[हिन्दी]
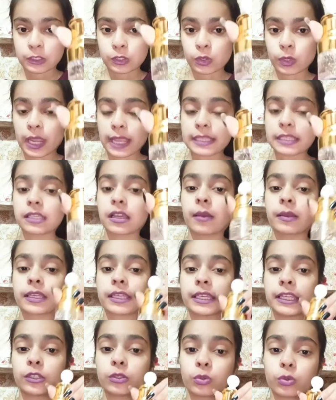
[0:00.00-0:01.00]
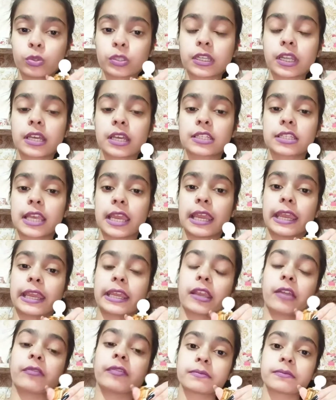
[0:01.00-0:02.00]
सो so गाइज हाँ, ये टूट ना जाए
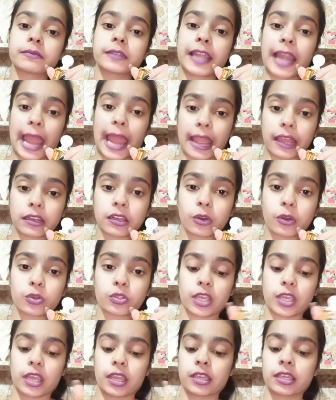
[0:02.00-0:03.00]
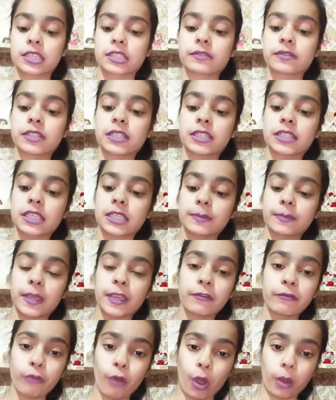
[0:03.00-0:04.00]
या फिर क्रैक ना हो जाए इस वजह से इसमें
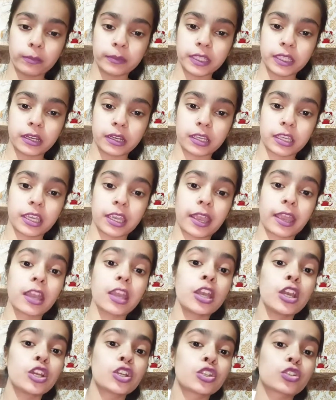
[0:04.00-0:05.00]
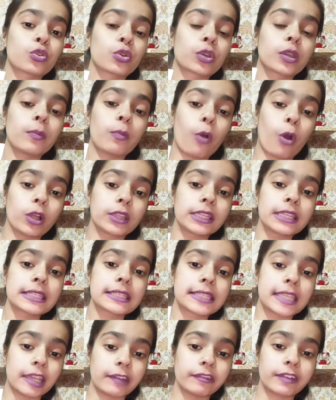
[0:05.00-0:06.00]
एक फॉर्म दे रखी है जो कि बहुत ही
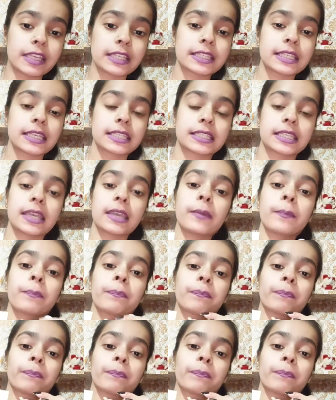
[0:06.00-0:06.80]
सेफ्टी से इसे